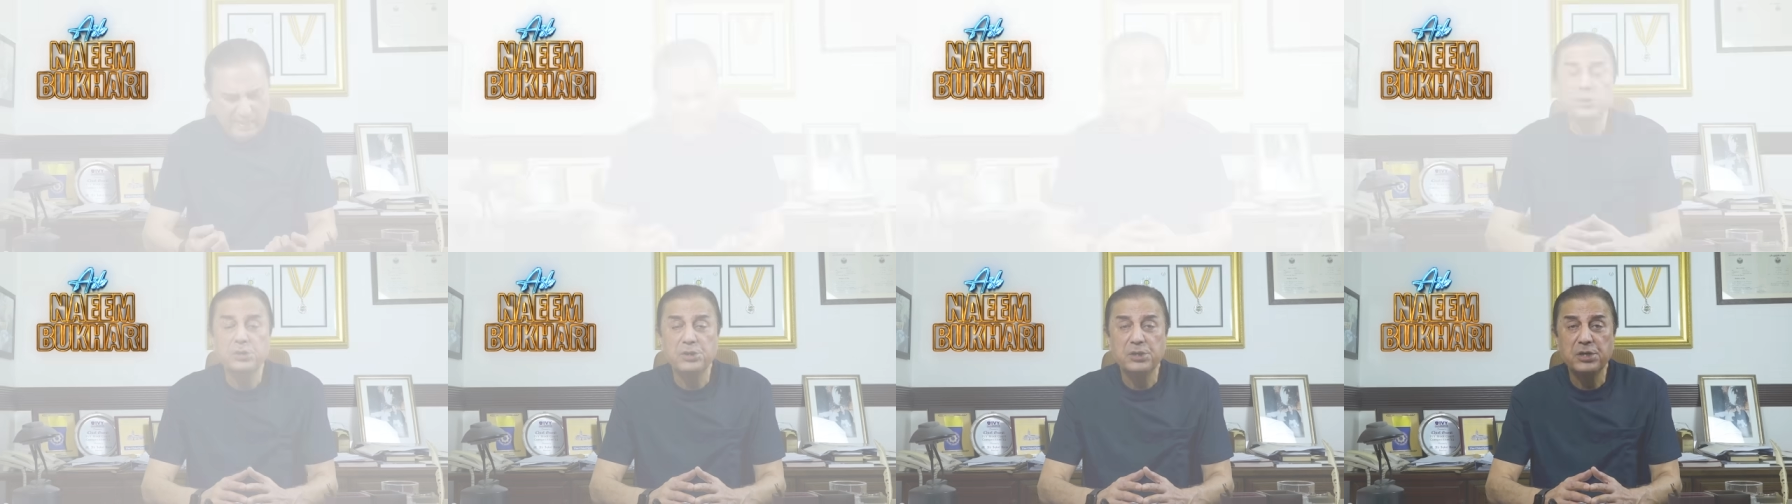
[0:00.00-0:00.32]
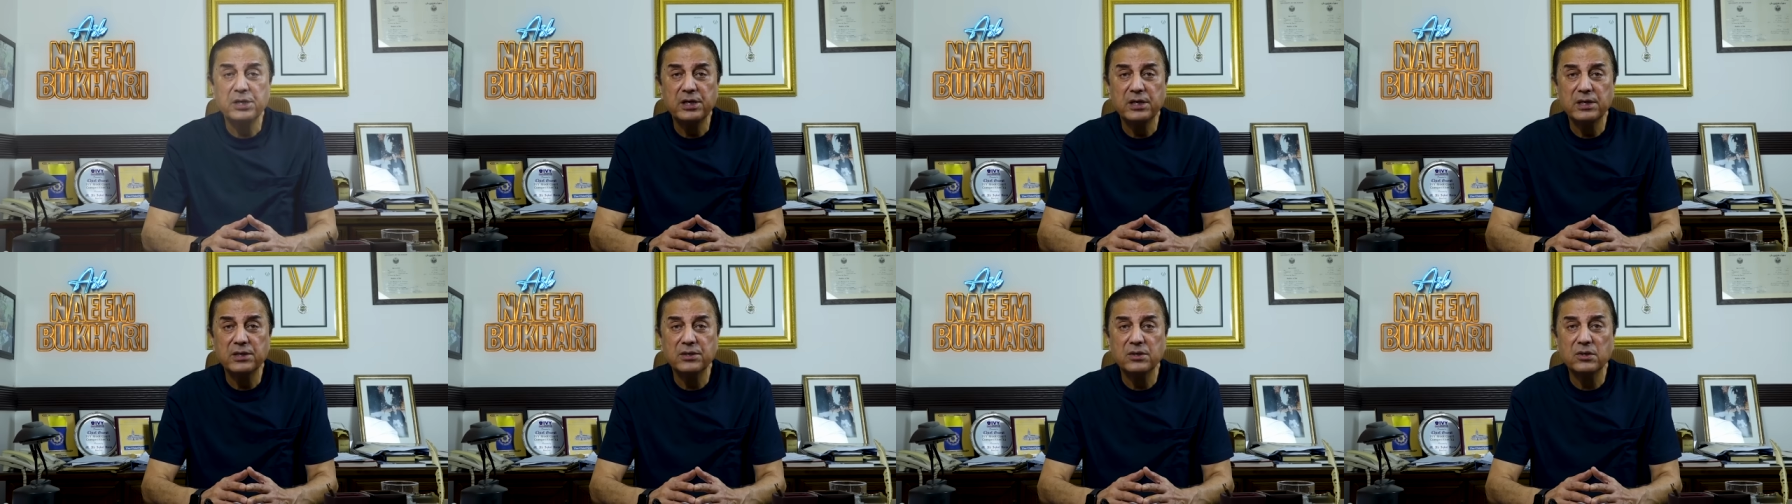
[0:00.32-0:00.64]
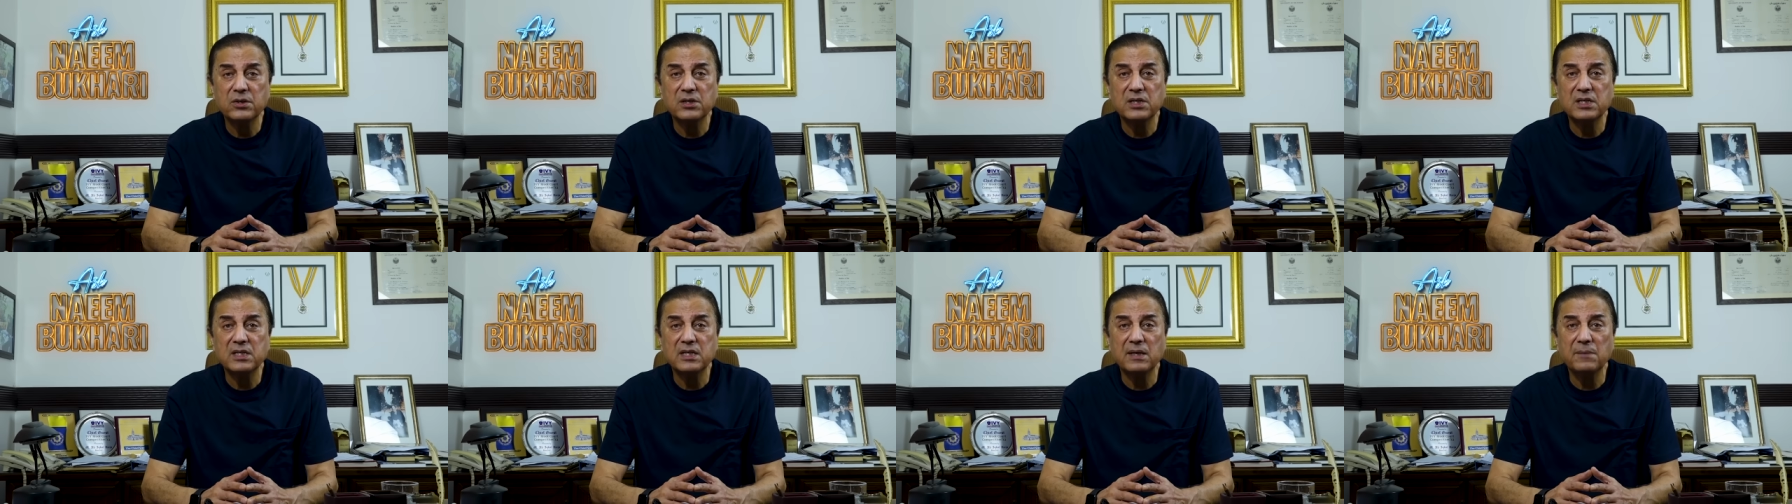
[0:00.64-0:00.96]
खुशी
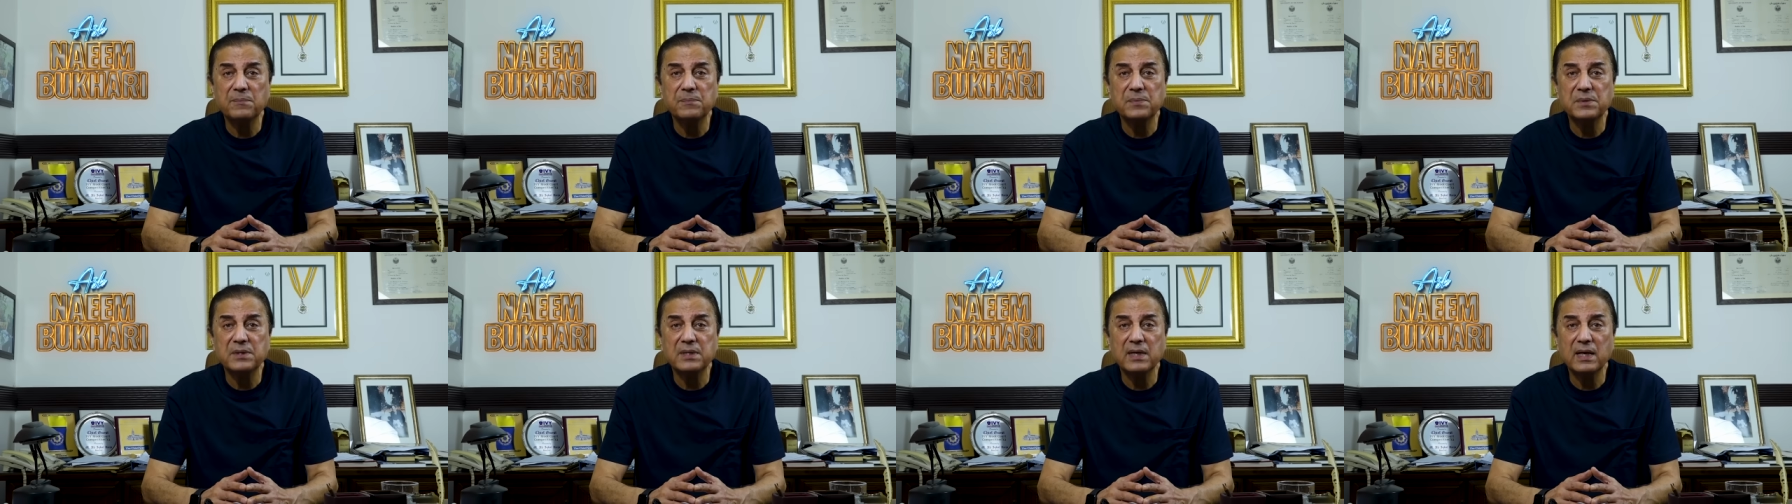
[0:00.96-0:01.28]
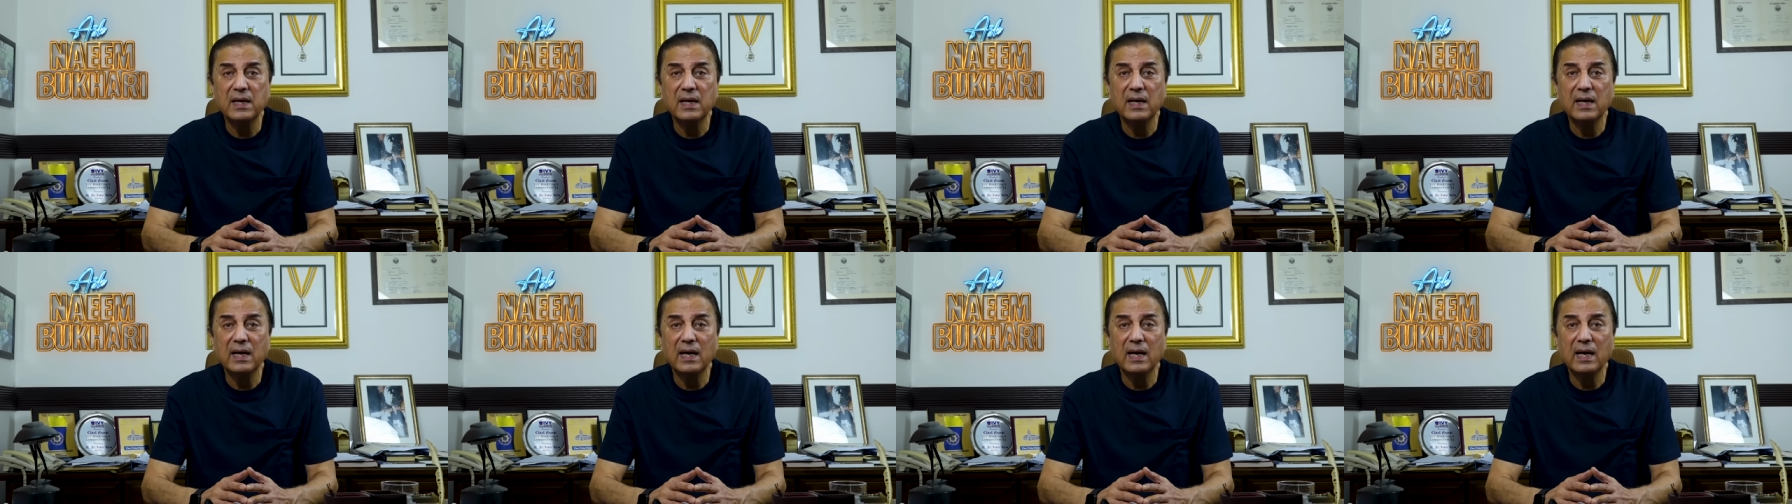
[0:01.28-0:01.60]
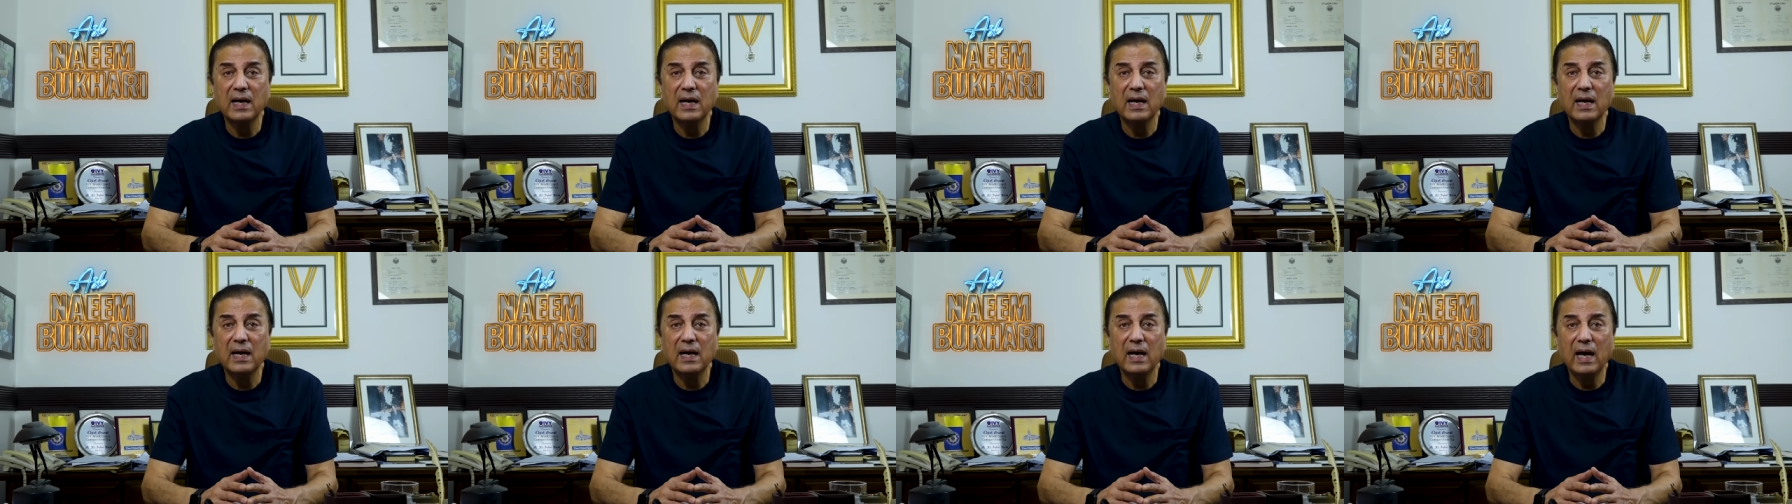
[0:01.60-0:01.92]
जो सबसे
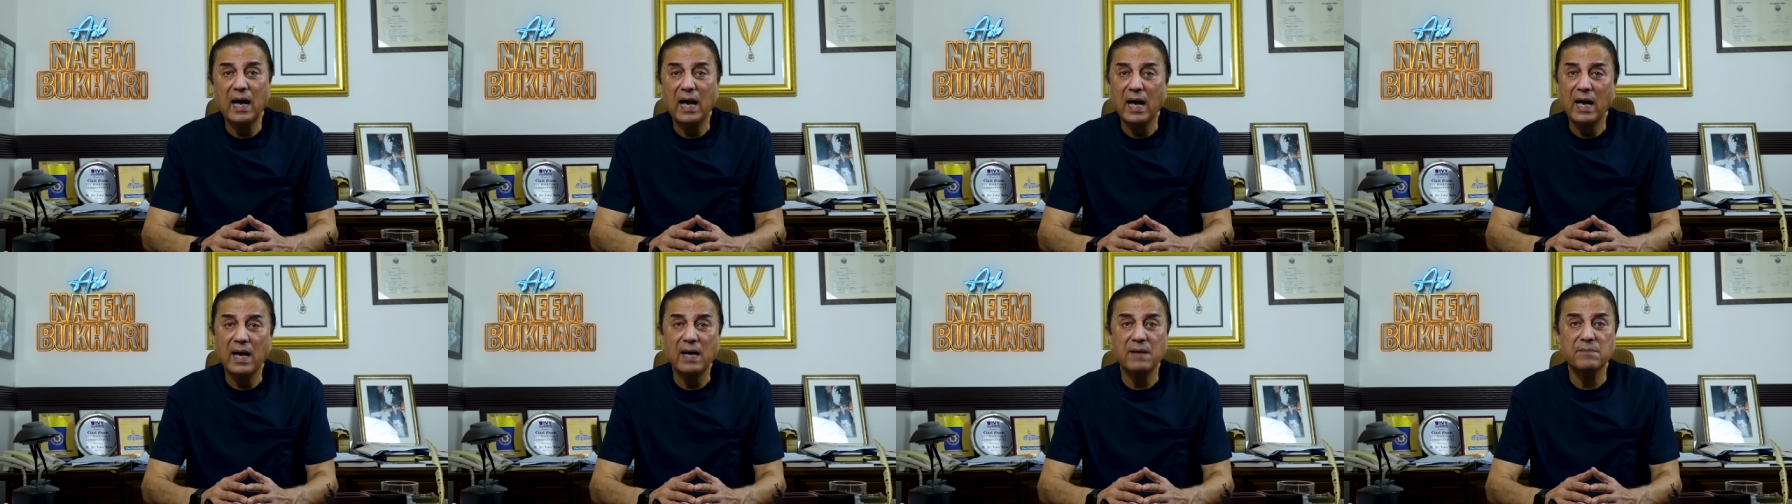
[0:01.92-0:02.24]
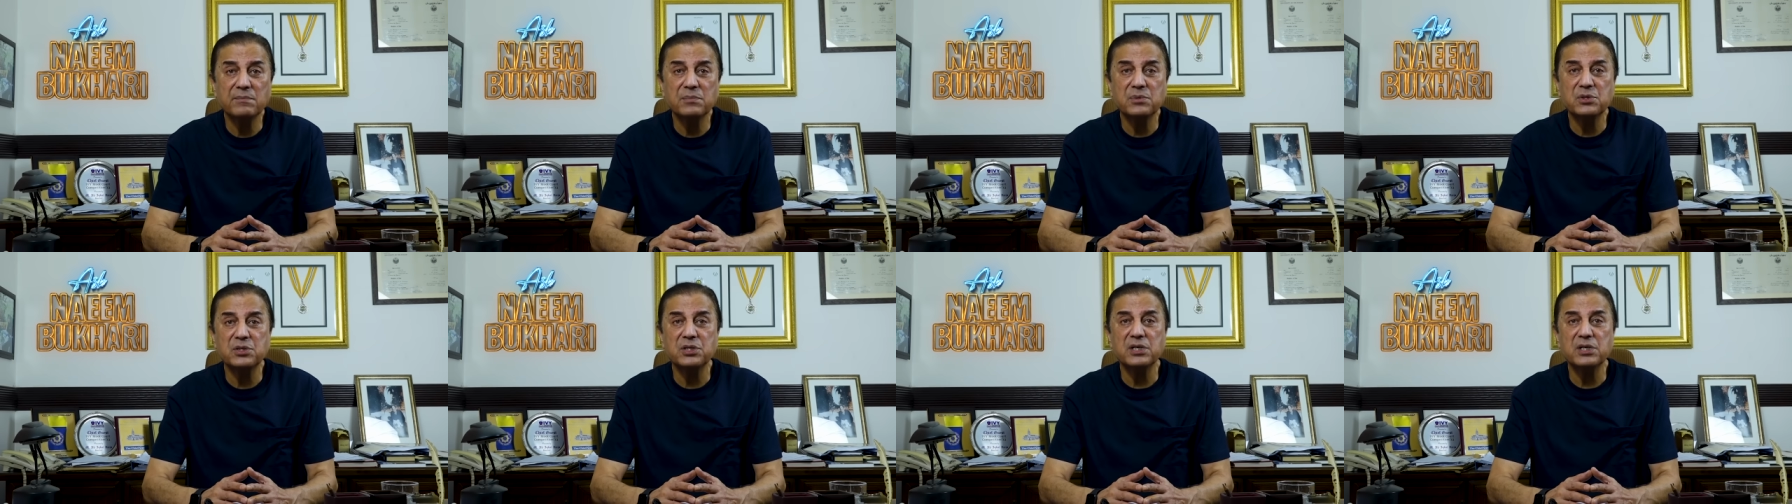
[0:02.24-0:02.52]
अहम